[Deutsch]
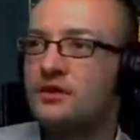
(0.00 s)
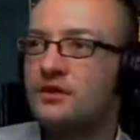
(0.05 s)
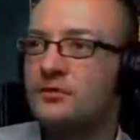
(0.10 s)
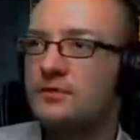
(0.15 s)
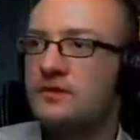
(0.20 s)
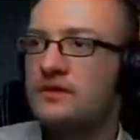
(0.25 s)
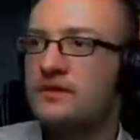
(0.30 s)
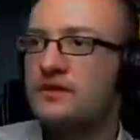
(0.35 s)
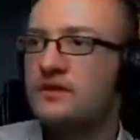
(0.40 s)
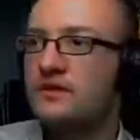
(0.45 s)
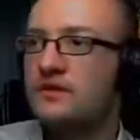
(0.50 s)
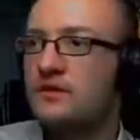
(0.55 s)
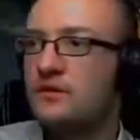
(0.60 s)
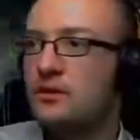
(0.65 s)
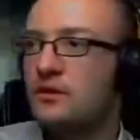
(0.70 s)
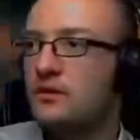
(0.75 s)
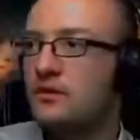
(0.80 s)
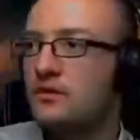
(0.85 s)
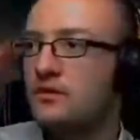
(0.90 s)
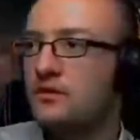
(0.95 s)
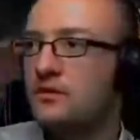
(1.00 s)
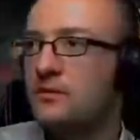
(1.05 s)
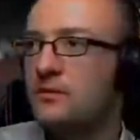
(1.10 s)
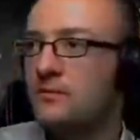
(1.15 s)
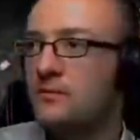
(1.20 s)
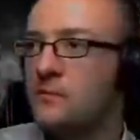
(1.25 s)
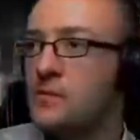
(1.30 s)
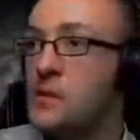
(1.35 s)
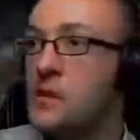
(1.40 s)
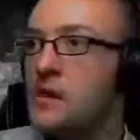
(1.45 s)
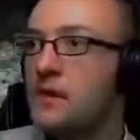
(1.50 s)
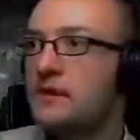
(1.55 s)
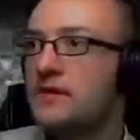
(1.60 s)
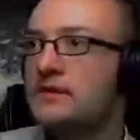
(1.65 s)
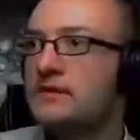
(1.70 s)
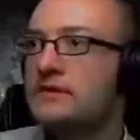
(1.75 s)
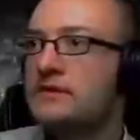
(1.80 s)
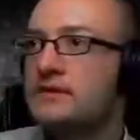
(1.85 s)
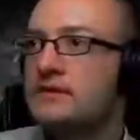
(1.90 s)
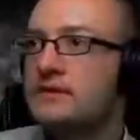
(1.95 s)
Der springt da nicht immer runter.
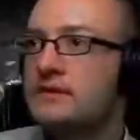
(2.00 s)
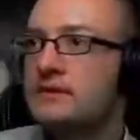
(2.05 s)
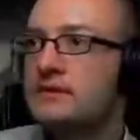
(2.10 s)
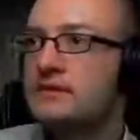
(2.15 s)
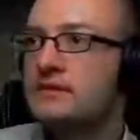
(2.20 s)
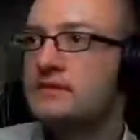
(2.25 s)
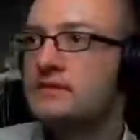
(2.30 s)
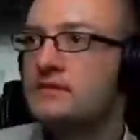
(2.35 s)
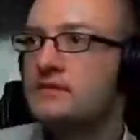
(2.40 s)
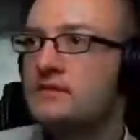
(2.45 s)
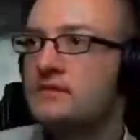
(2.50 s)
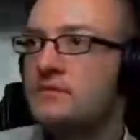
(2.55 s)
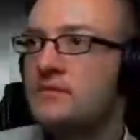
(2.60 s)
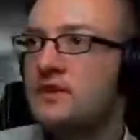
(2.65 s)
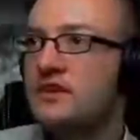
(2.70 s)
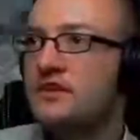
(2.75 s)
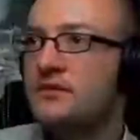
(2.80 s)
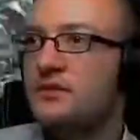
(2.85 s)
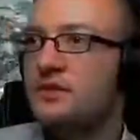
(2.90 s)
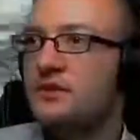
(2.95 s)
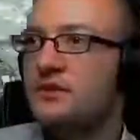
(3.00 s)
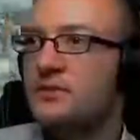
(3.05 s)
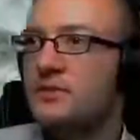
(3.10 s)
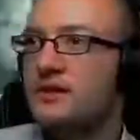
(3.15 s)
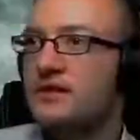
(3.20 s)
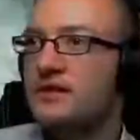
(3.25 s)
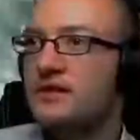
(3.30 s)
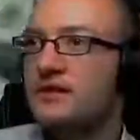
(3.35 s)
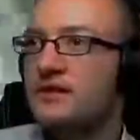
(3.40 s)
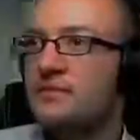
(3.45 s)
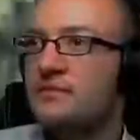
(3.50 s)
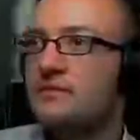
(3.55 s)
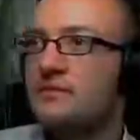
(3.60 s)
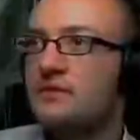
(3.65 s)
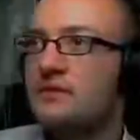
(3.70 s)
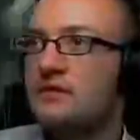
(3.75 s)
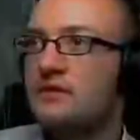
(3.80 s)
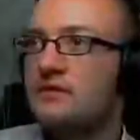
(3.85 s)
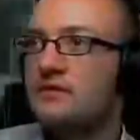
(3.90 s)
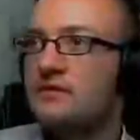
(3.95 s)
Und manchmal springt er eben
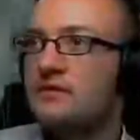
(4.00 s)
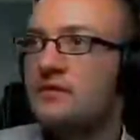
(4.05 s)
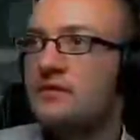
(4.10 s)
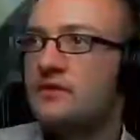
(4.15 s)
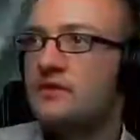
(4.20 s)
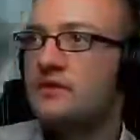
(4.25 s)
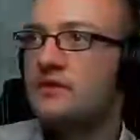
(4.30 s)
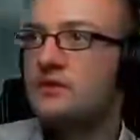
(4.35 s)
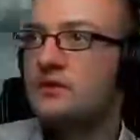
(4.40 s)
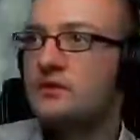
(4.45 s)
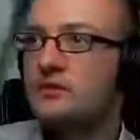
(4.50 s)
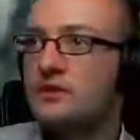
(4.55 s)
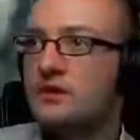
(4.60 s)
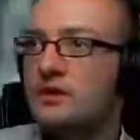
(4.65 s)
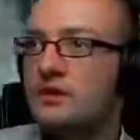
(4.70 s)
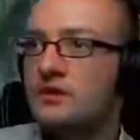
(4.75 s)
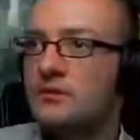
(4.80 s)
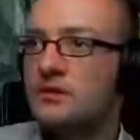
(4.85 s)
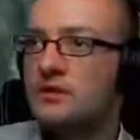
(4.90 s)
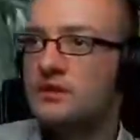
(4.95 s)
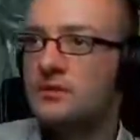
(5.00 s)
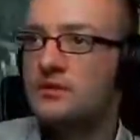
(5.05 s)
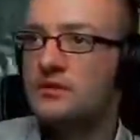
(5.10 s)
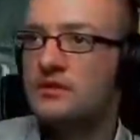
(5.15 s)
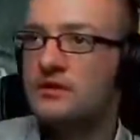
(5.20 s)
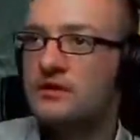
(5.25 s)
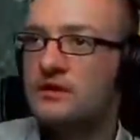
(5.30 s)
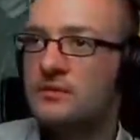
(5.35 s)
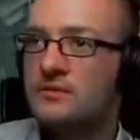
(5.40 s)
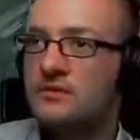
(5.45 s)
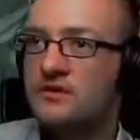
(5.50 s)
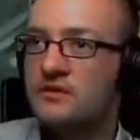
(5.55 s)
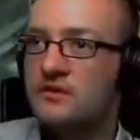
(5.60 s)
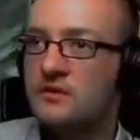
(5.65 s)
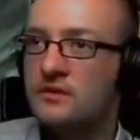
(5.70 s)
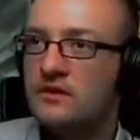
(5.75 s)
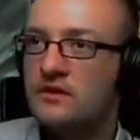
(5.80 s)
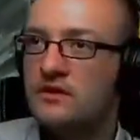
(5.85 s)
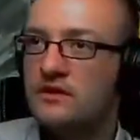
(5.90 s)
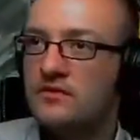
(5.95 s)
nicht, weil er wurde nicht getriggert, aber ich habe nicht erlebt, dass,
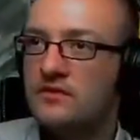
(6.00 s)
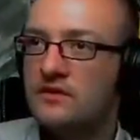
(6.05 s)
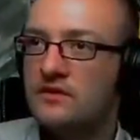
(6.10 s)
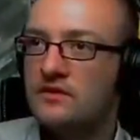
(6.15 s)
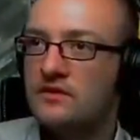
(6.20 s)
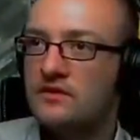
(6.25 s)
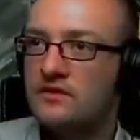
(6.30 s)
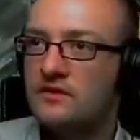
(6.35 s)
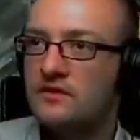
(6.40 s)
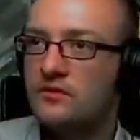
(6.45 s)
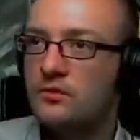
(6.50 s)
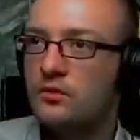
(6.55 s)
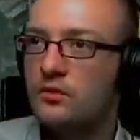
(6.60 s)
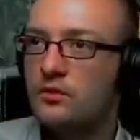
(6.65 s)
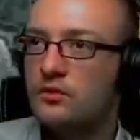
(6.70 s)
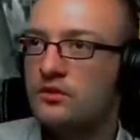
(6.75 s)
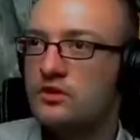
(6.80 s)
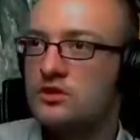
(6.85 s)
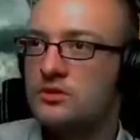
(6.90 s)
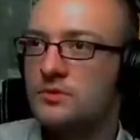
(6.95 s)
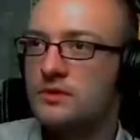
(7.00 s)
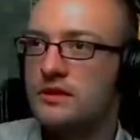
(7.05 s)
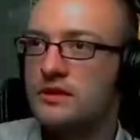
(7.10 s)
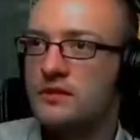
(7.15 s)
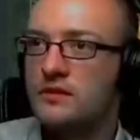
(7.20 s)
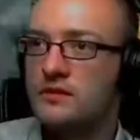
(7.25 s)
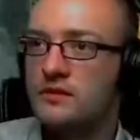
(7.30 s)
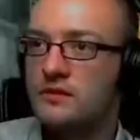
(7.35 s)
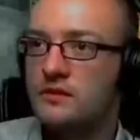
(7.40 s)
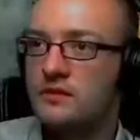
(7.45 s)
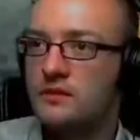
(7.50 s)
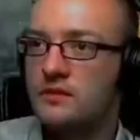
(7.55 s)
äh, nicht erwartet, dass er so runterspringt.